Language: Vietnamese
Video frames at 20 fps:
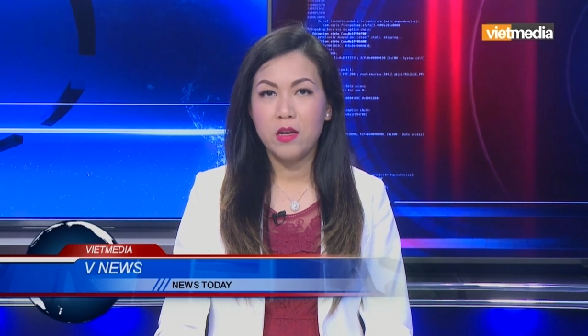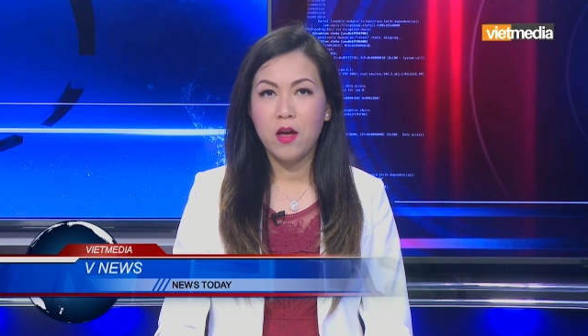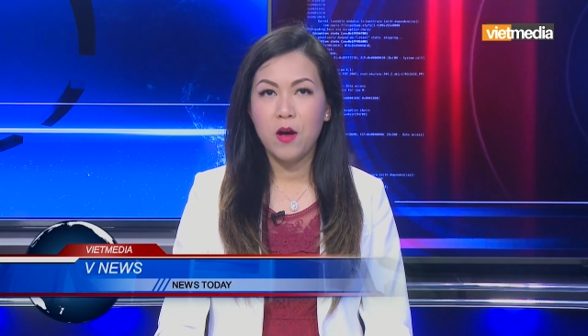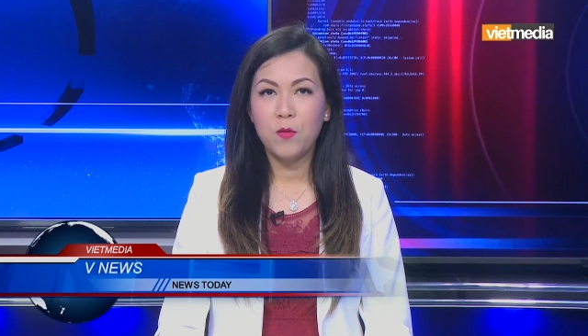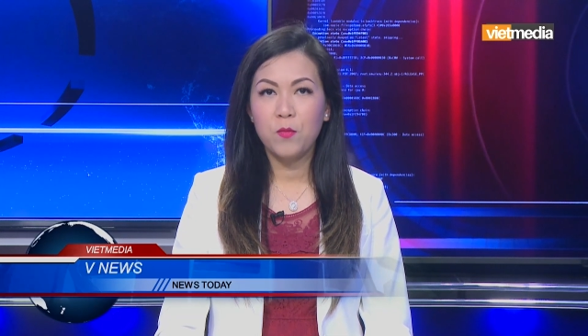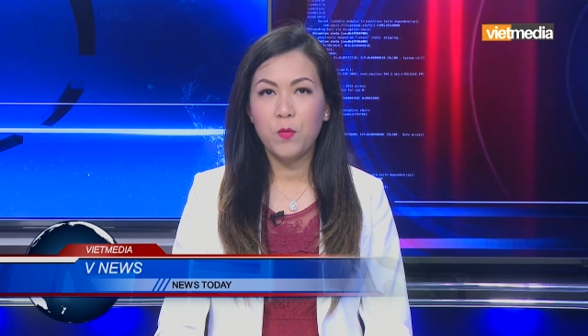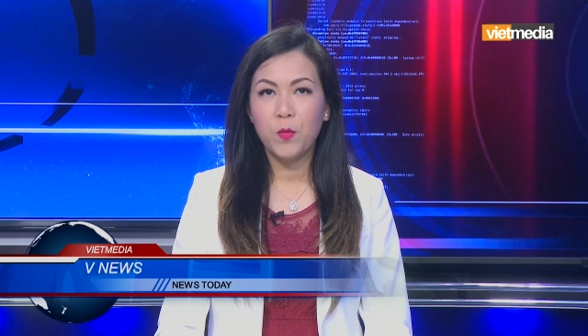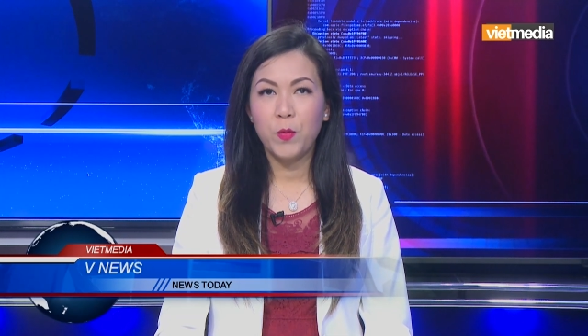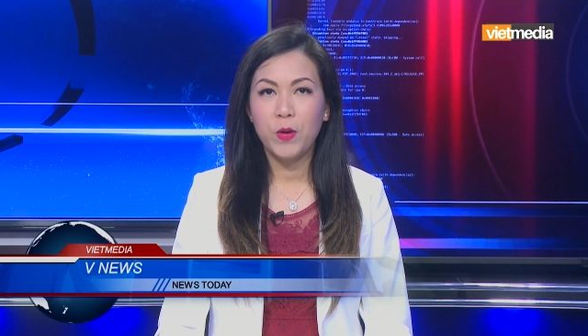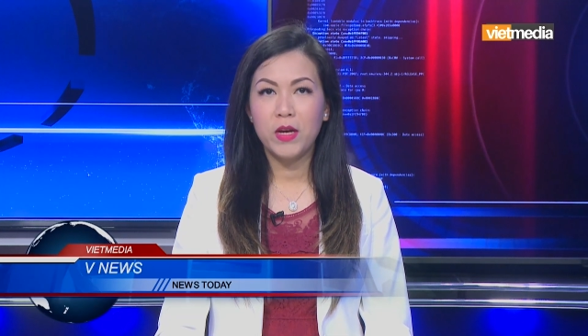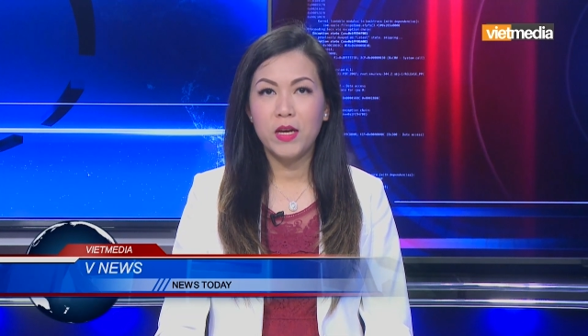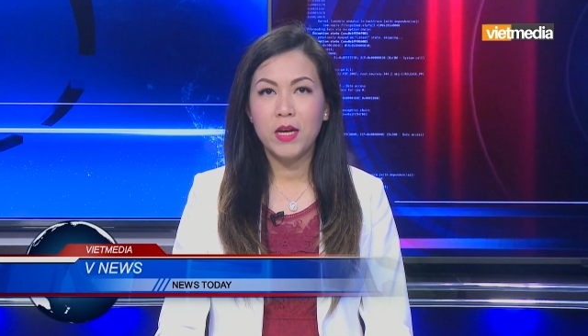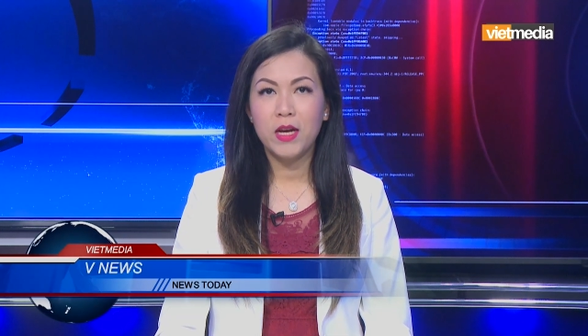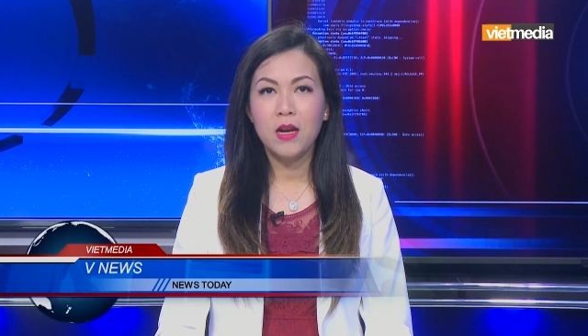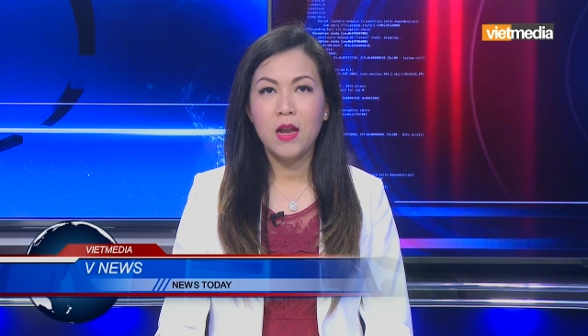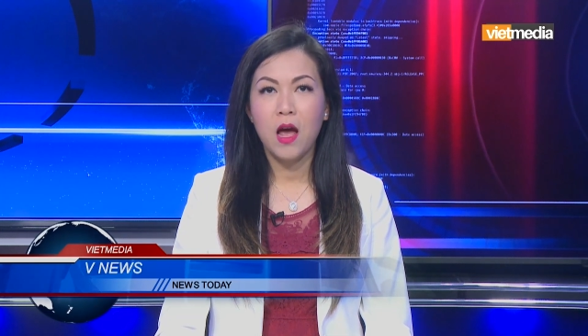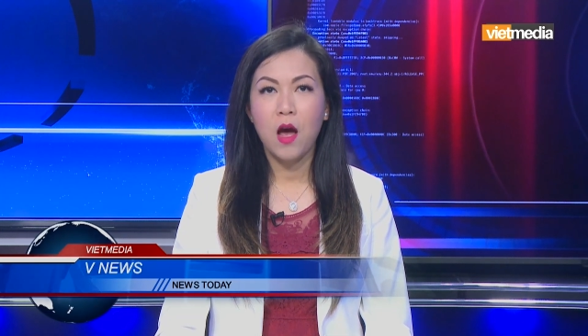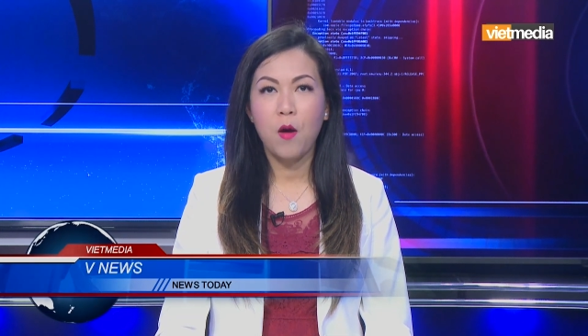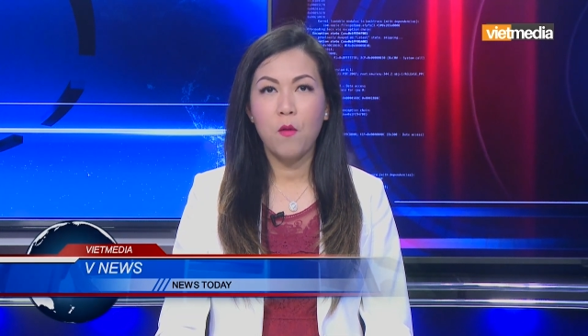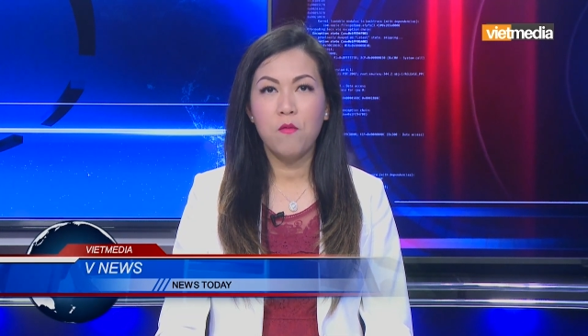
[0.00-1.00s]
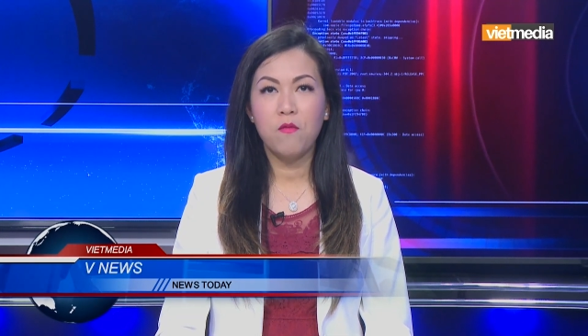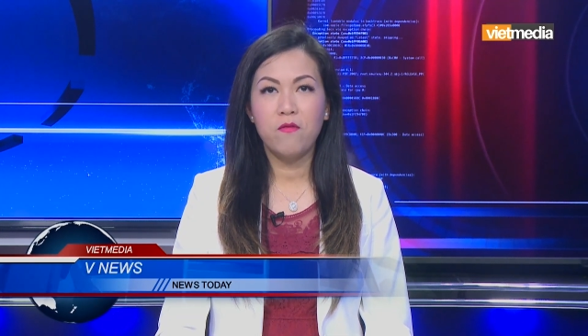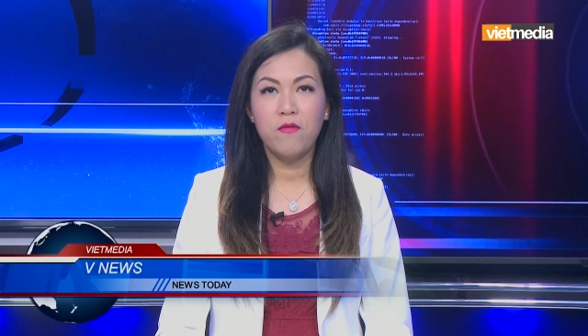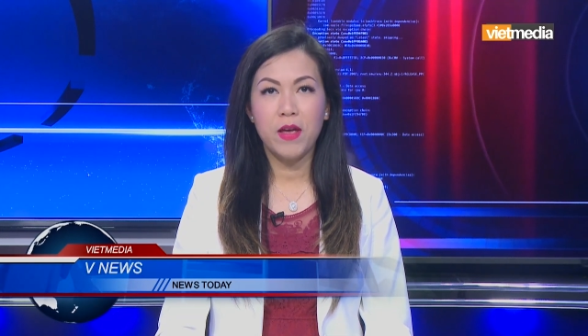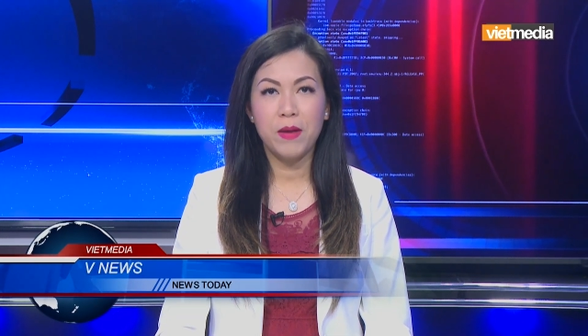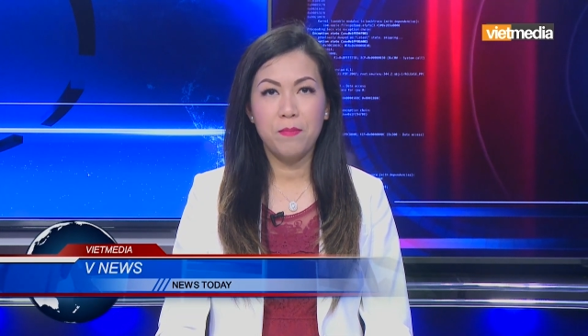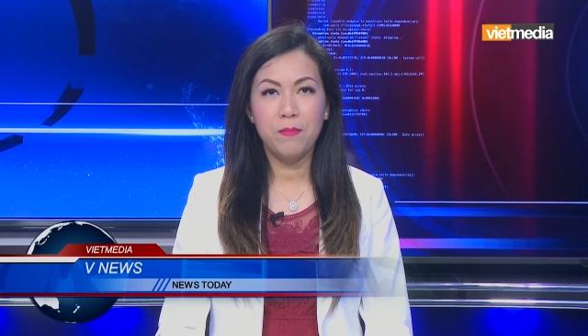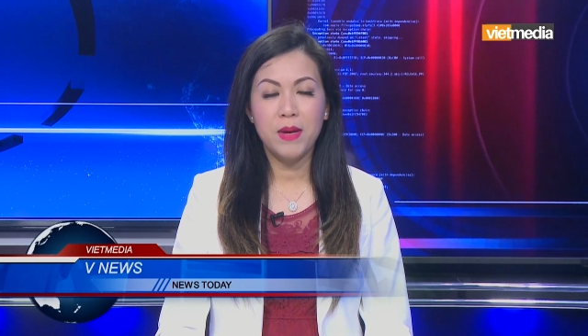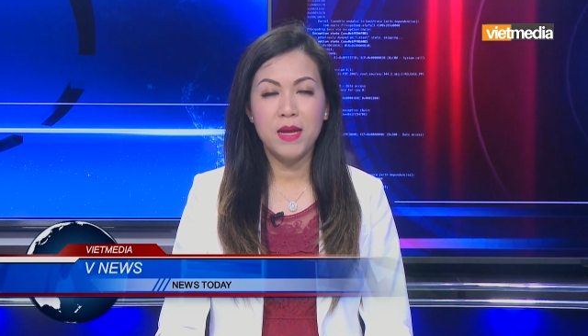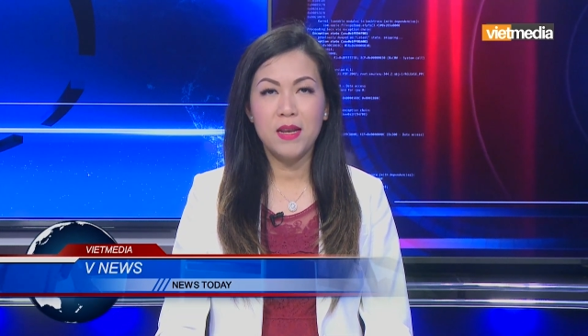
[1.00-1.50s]
Đông khuyến khích Hồng
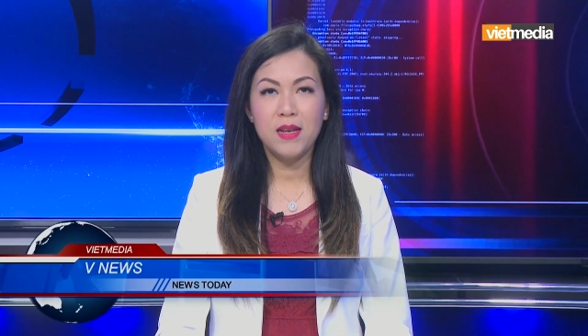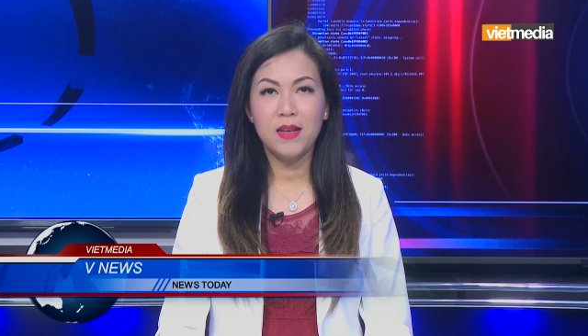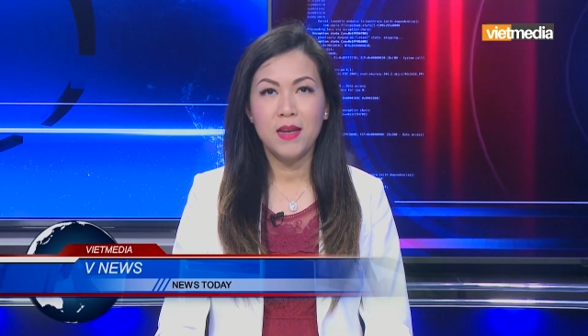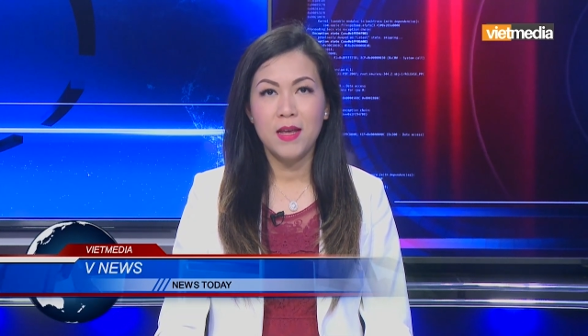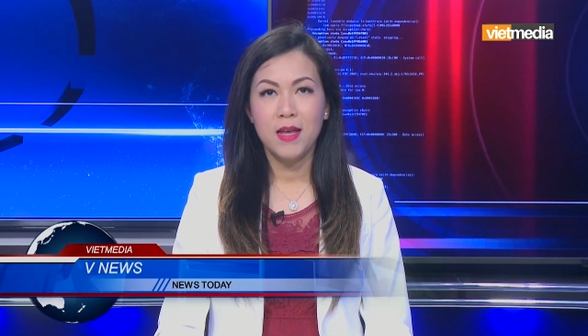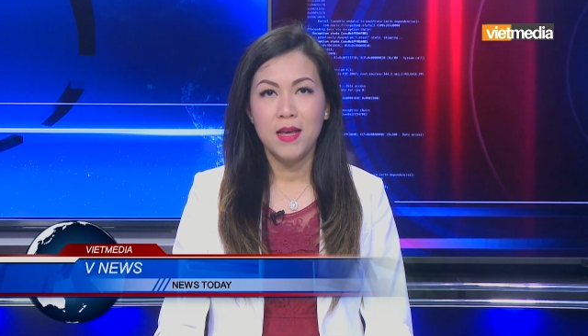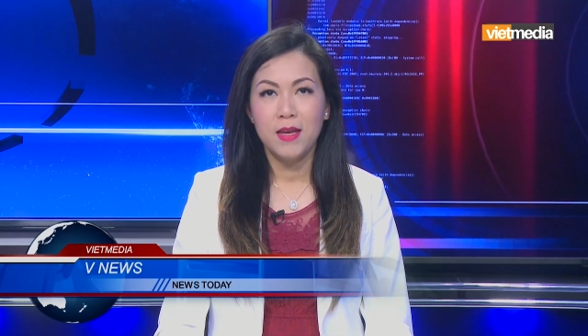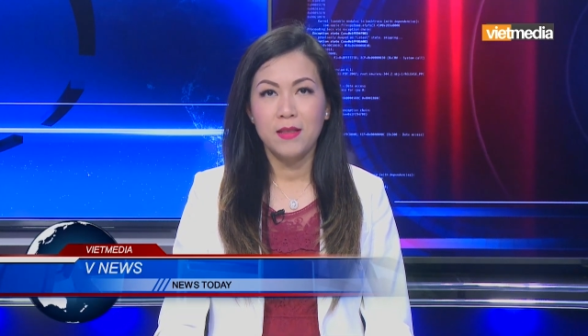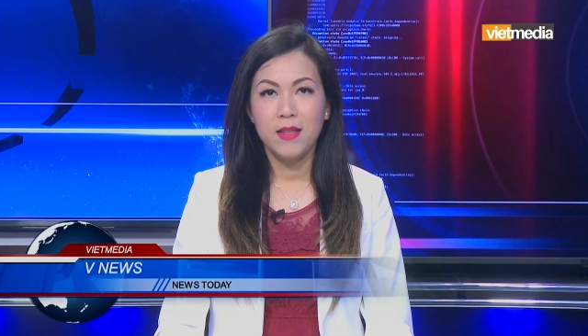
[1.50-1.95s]
vệ binh,